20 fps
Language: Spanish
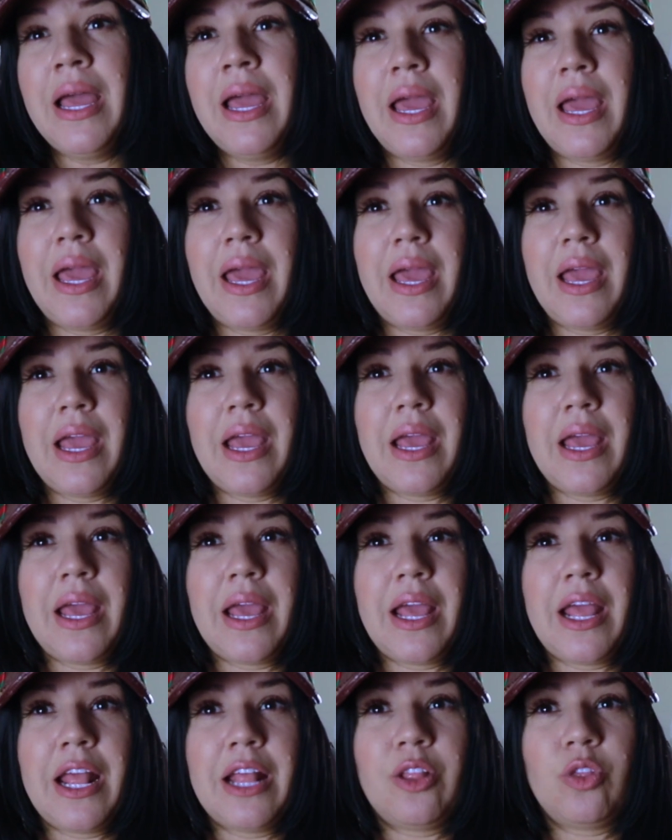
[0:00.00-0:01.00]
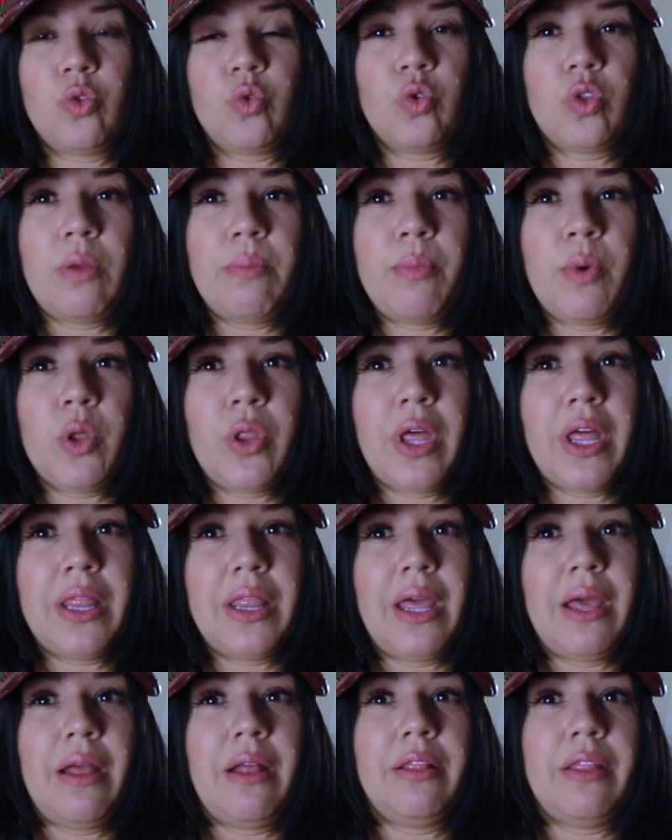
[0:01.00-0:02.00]
eh, eh, tipo de,
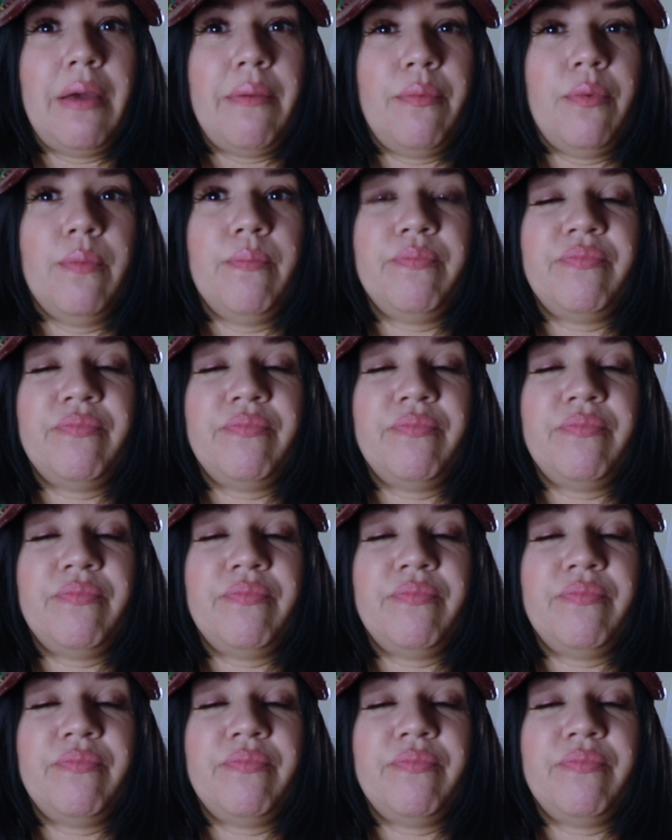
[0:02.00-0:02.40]
de, de,